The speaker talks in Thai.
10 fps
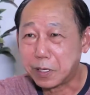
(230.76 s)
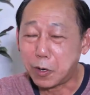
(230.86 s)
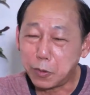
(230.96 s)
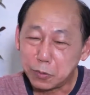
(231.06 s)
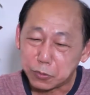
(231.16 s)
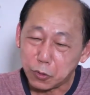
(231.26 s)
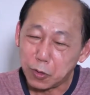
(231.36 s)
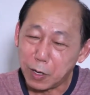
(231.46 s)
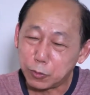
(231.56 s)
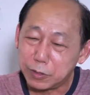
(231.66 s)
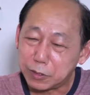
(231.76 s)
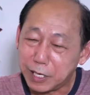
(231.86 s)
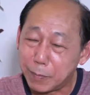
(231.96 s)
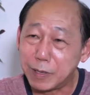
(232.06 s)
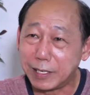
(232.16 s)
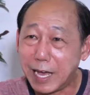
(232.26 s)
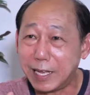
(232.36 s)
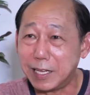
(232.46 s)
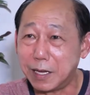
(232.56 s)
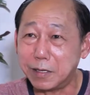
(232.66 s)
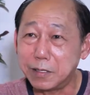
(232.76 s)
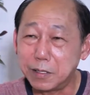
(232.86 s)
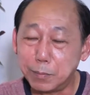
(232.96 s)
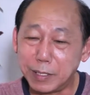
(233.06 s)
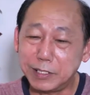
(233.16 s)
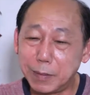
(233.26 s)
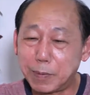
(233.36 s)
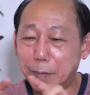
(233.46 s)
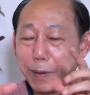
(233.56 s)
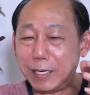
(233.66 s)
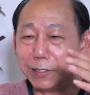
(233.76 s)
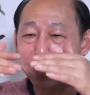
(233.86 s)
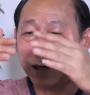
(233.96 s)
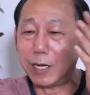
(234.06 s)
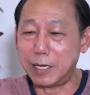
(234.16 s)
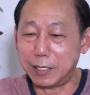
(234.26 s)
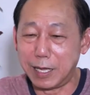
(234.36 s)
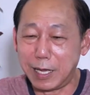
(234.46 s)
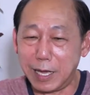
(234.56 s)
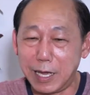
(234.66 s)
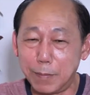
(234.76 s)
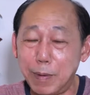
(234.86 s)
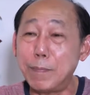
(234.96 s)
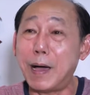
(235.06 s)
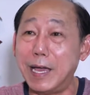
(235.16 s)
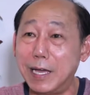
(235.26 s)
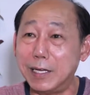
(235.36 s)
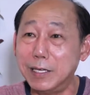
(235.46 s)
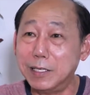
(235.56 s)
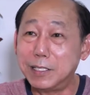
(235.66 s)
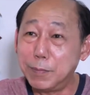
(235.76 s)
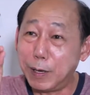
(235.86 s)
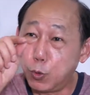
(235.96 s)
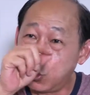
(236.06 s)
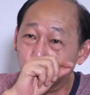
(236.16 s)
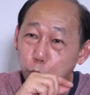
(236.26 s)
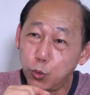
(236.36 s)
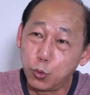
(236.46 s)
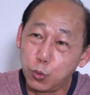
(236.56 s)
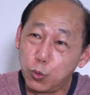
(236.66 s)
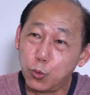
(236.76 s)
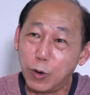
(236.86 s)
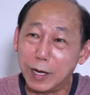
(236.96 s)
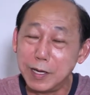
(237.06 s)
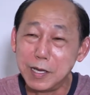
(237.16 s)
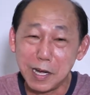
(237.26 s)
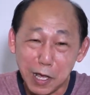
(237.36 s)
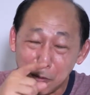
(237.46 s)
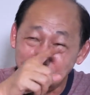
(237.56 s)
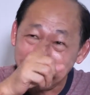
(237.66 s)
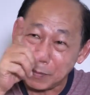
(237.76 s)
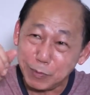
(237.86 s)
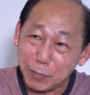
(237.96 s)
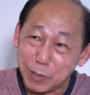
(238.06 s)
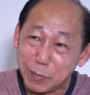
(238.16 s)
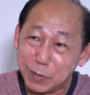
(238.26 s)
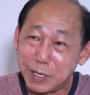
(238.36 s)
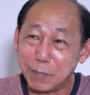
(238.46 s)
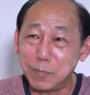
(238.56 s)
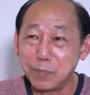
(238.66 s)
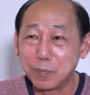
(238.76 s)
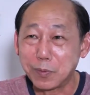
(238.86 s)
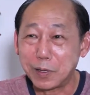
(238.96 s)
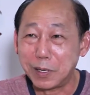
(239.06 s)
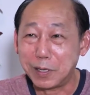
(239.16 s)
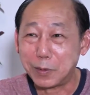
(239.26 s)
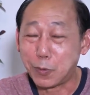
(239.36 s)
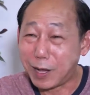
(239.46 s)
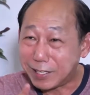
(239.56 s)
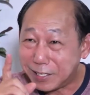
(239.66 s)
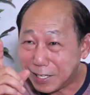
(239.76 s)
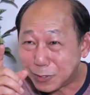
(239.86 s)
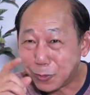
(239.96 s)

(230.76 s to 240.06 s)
เขาต้องเอาเข็มกับได้เนี่ยมาเย็บกับแผ่นที่ก็ไอ้ไอ้ไม้ไผ่อะที่เป็นรูรูรูรูรูอะแล้วก็มาเย็บเย็บเย็บเย็บกว่าจะได้